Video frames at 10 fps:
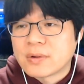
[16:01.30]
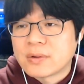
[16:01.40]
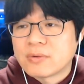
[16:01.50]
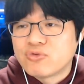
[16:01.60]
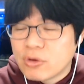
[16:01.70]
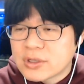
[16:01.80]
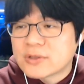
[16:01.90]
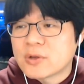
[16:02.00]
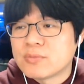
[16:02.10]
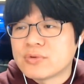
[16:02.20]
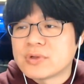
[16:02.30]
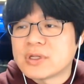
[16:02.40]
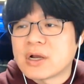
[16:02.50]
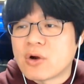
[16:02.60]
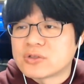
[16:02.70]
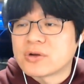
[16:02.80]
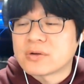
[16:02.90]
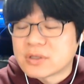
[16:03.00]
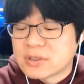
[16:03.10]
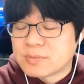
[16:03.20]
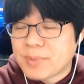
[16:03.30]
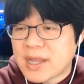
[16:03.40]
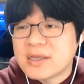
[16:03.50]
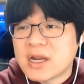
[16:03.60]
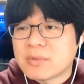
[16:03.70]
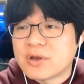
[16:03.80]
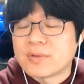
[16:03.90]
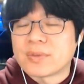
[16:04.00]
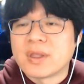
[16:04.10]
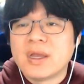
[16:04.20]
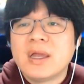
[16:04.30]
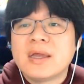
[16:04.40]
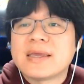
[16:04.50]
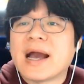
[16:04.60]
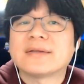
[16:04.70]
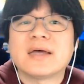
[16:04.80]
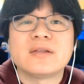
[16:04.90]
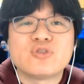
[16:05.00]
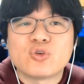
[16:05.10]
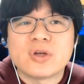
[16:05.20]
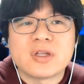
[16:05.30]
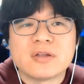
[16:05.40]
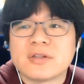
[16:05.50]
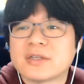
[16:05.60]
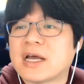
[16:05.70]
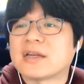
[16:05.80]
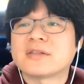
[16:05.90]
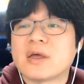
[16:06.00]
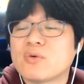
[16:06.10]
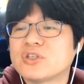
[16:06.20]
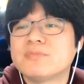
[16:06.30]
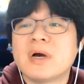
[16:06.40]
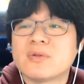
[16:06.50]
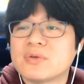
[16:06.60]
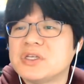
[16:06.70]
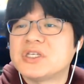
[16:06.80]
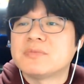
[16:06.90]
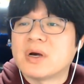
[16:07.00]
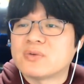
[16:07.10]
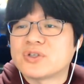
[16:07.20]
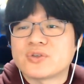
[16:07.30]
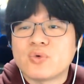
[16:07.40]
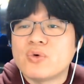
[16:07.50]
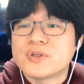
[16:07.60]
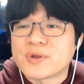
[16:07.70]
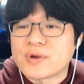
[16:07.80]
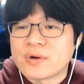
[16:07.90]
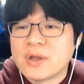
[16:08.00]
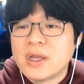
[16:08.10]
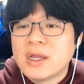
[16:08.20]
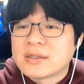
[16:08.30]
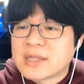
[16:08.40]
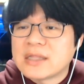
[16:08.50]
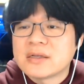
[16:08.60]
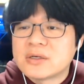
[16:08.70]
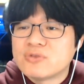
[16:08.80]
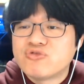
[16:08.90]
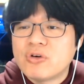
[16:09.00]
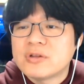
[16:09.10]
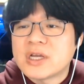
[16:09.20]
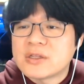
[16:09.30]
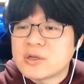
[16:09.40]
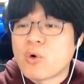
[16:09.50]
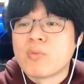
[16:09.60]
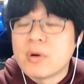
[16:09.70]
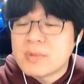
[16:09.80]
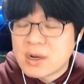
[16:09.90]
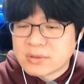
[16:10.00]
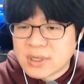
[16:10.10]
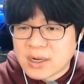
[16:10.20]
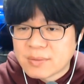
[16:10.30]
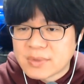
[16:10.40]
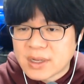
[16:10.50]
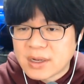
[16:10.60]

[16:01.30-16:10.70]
후원했던 분들이나 걱정 그 팬이라면 야단을 쳐줘야 되는데 잘했다고 10만 원, 20만 원씩 쏘고 있어요. 나는 그 후원자들이 공범이라고 생각을 합니다.